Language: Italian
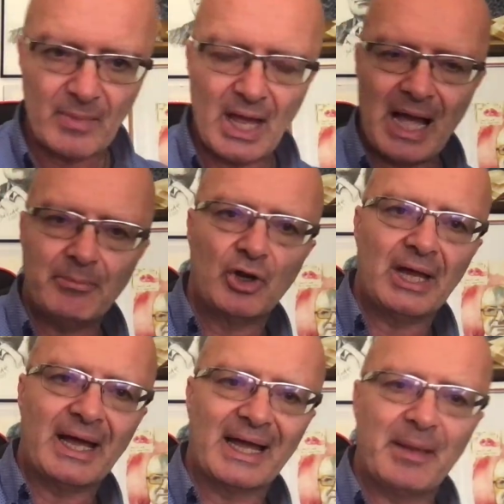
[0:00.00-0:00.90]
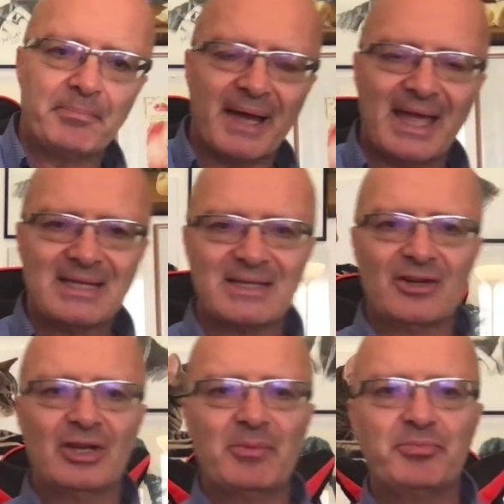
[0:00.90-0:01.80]
a mollare la presa,
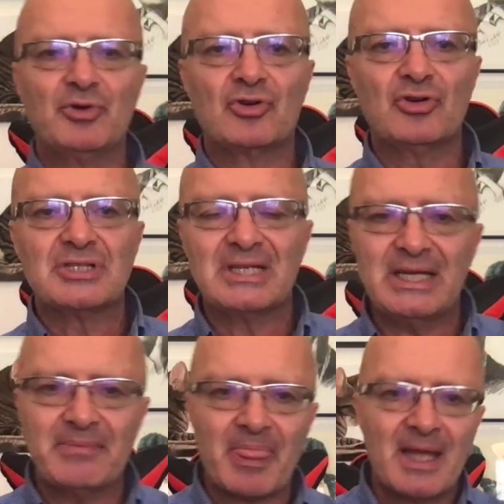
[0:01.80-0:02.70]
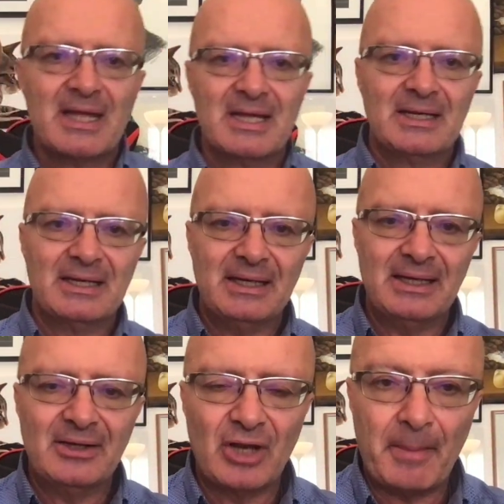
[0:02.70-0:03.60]
non è più così
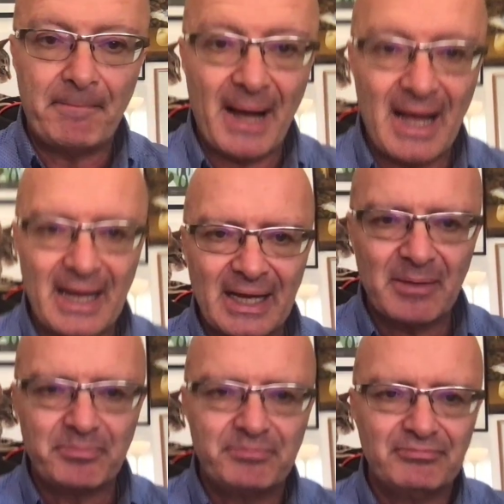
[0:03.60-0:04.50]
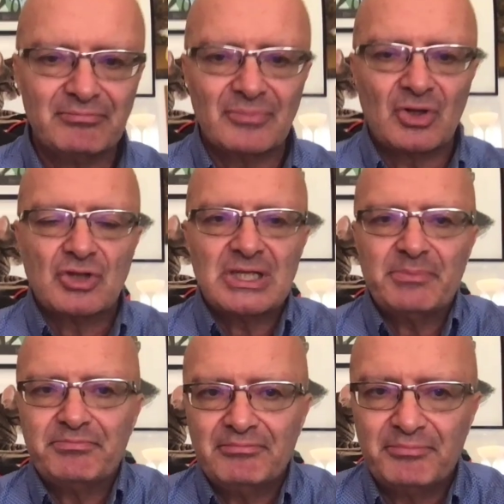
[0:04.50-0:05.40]
eh, non appare mh, mm,
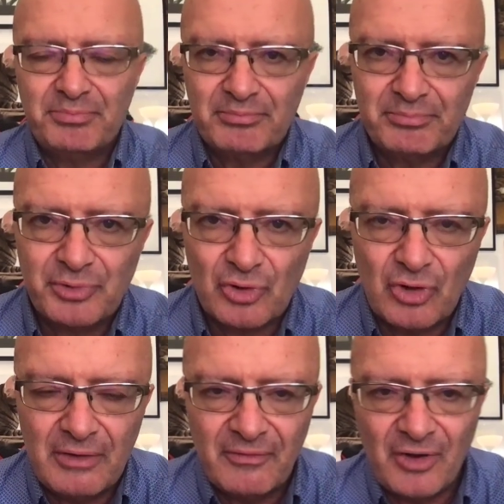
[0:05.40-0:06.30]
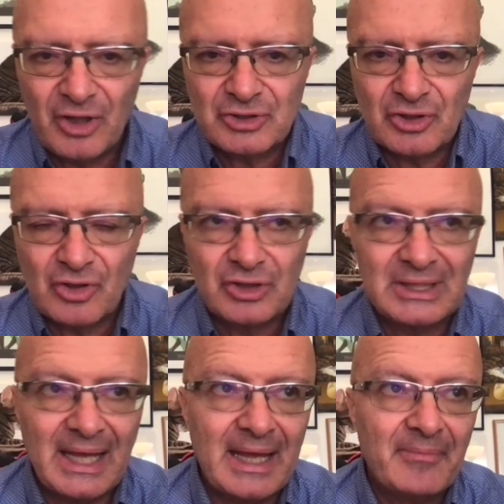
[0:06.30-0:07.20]
così più coinvolto con
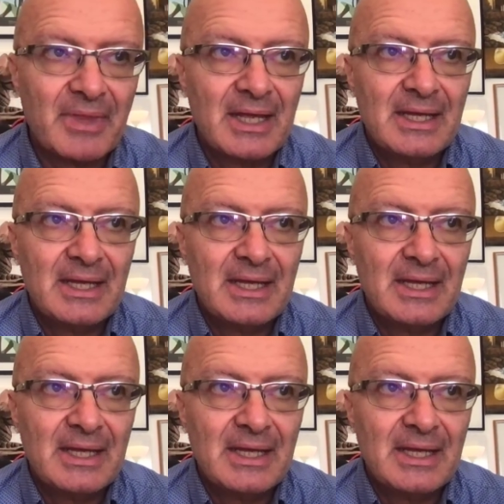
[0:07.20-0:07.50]
te,